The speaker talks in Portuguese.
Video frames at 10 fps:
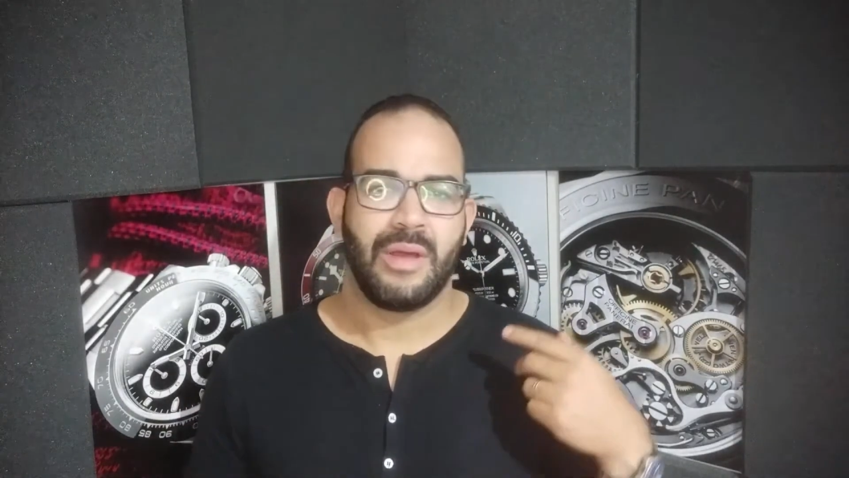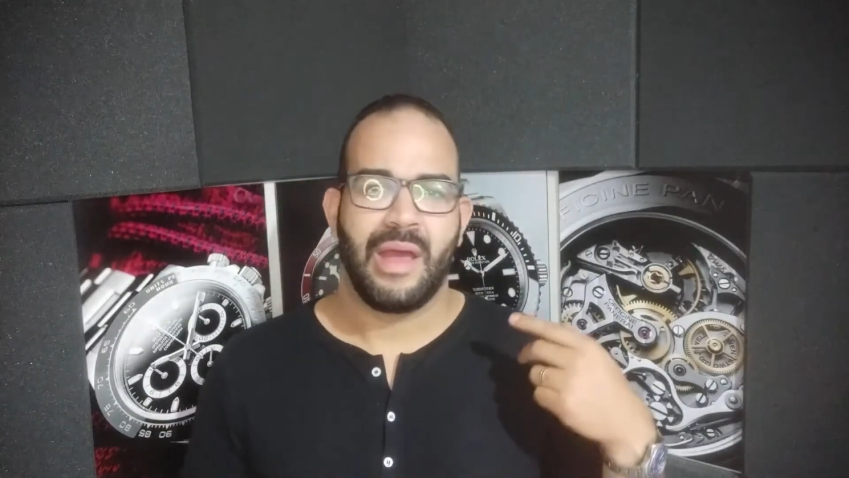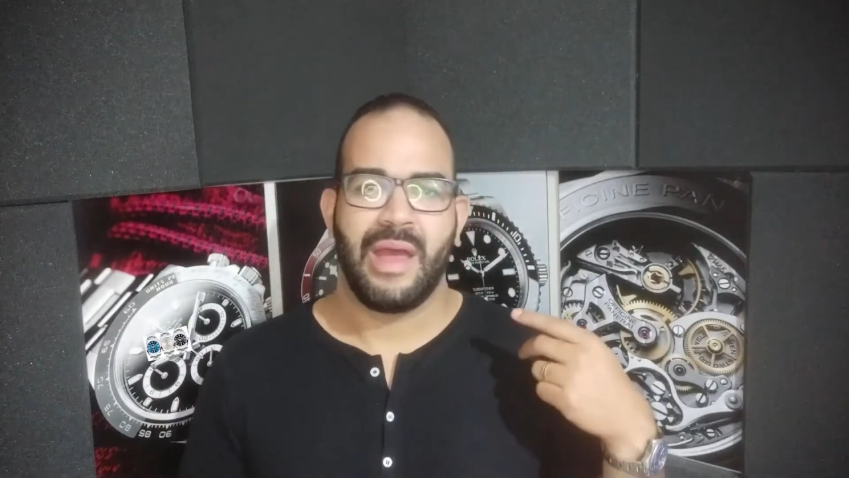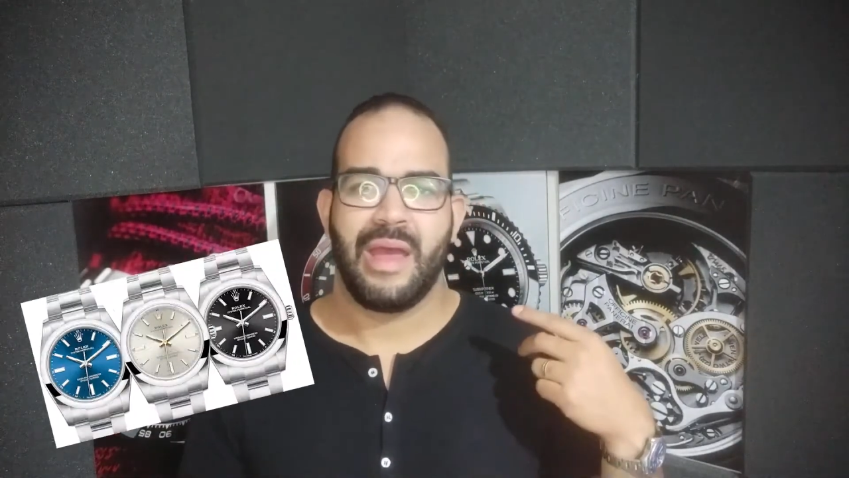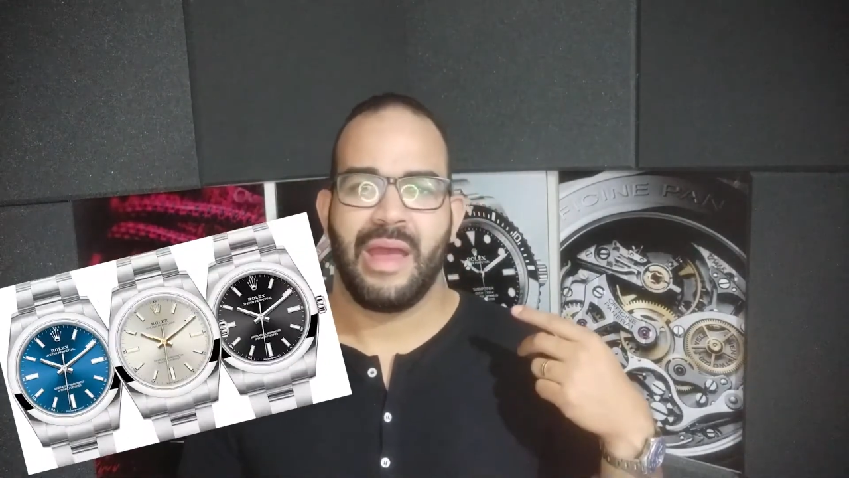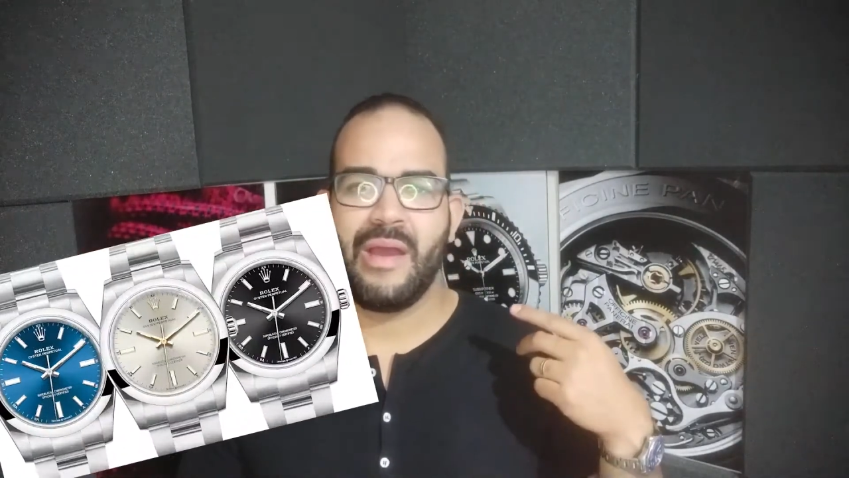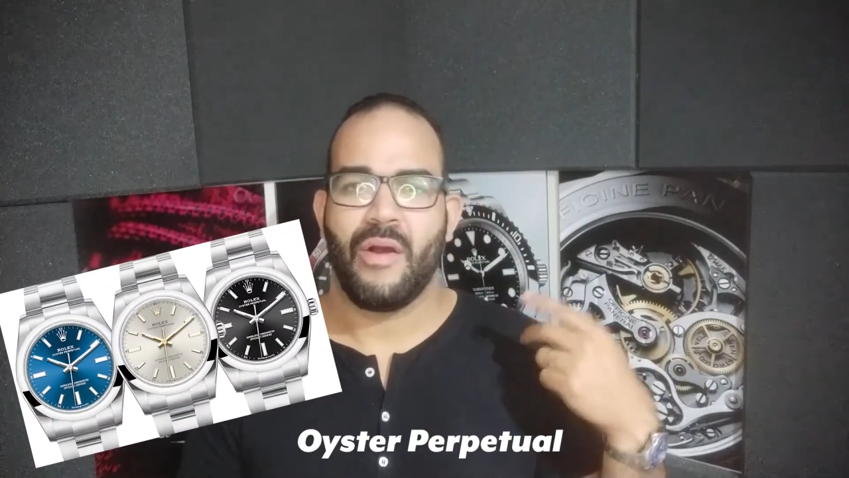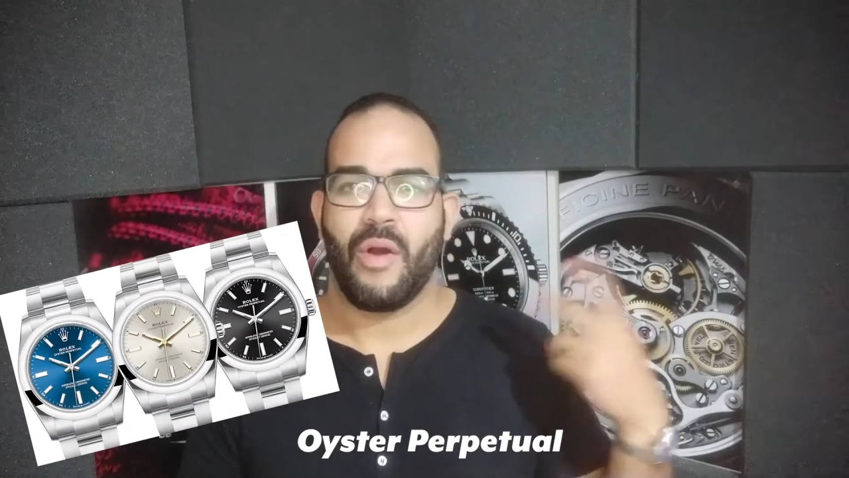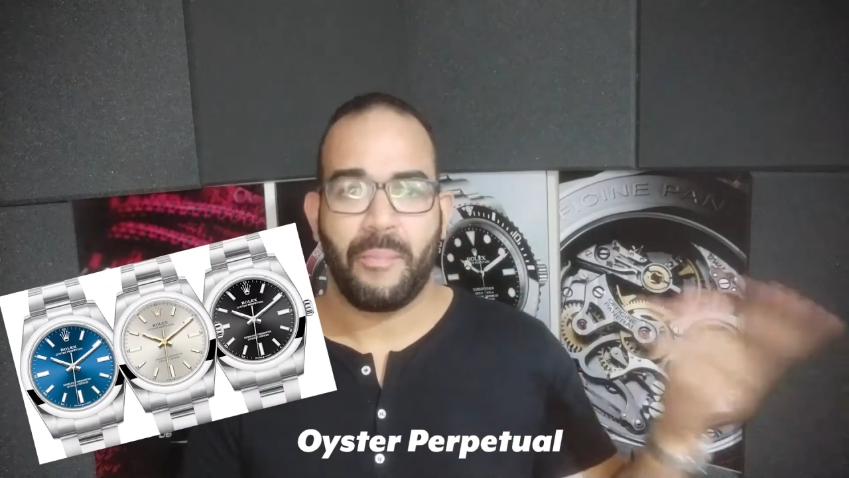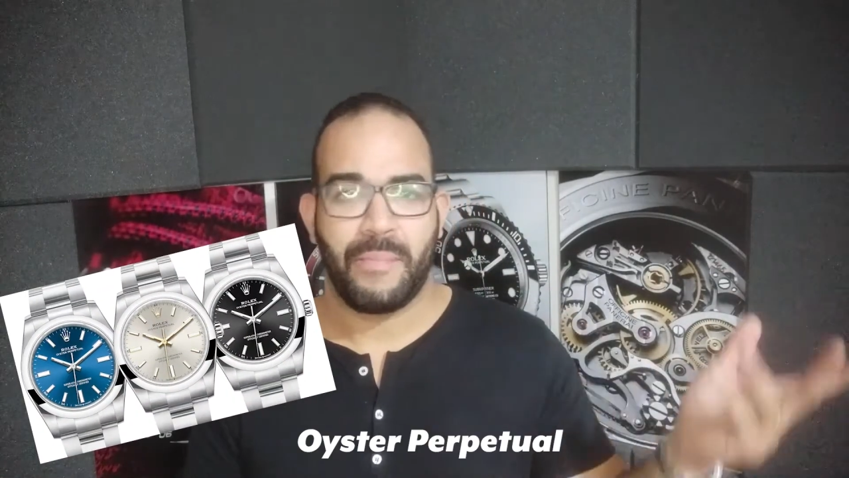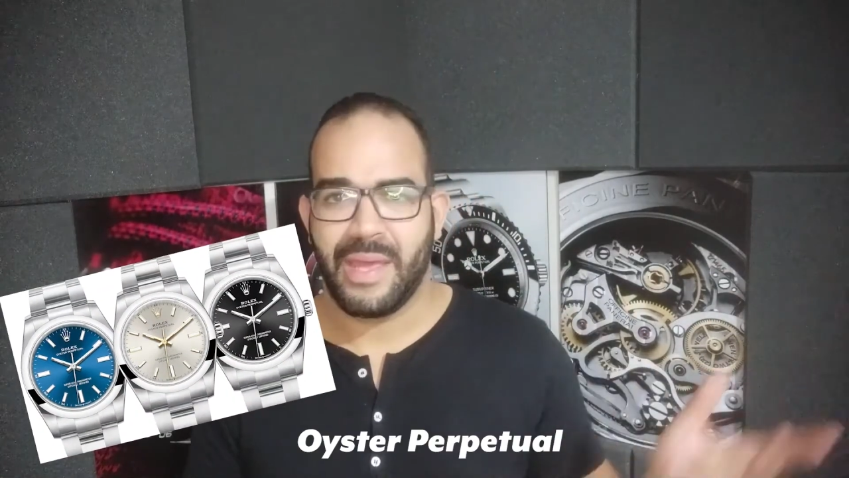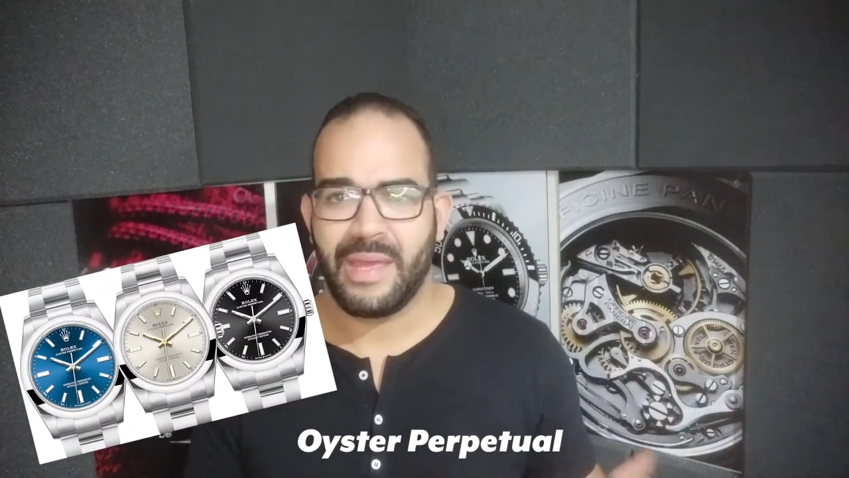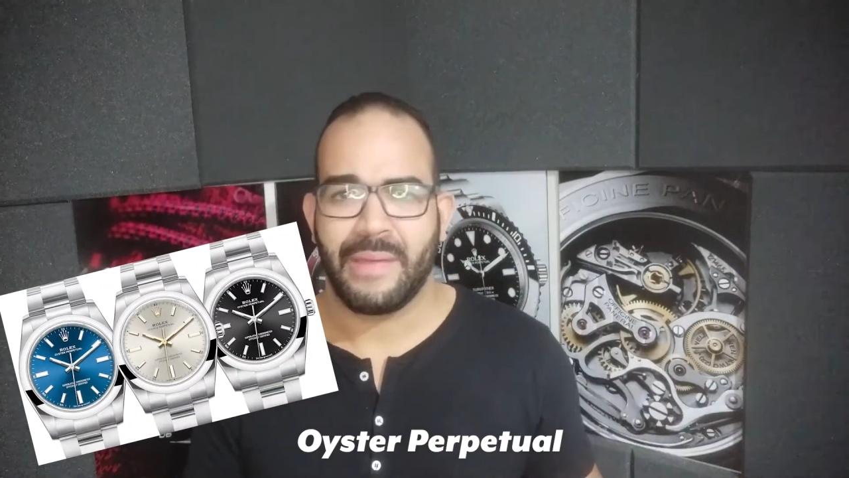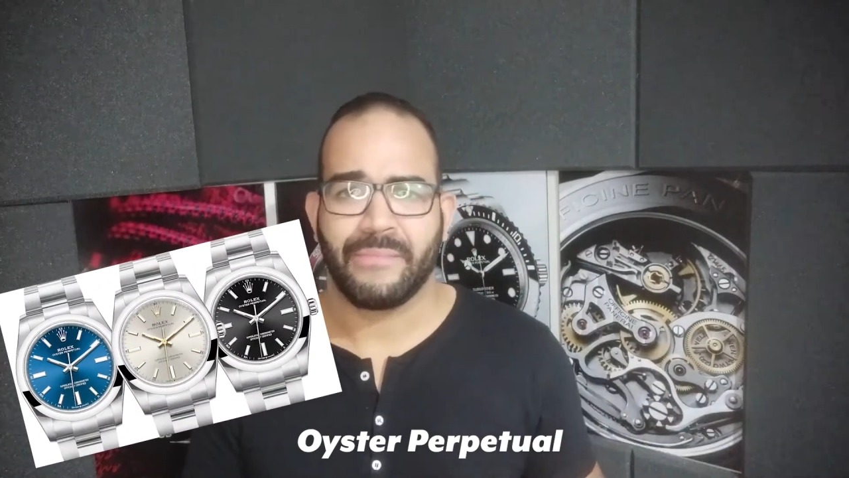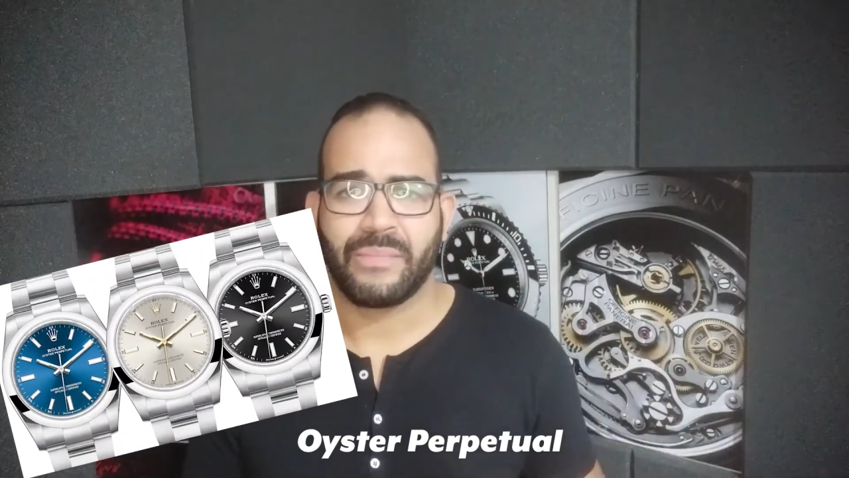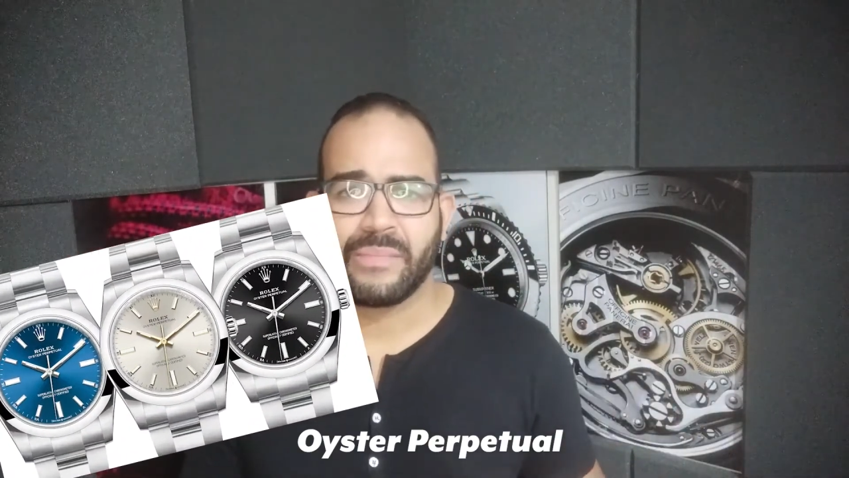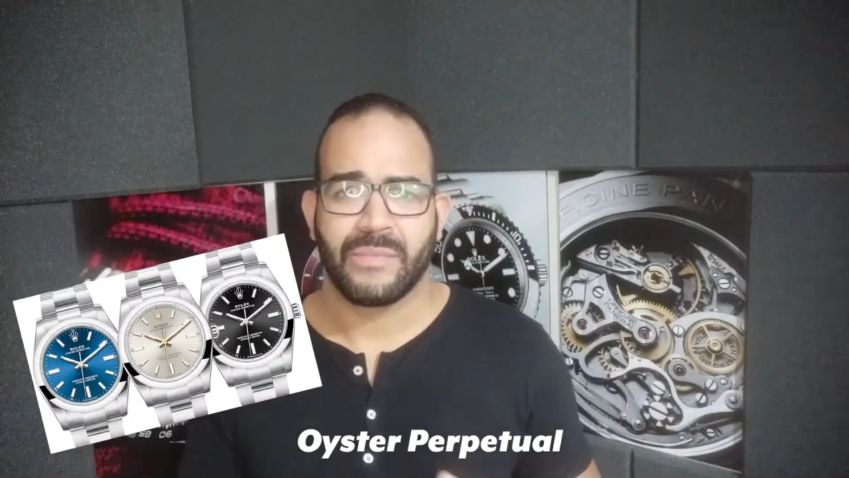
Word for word: é, OP,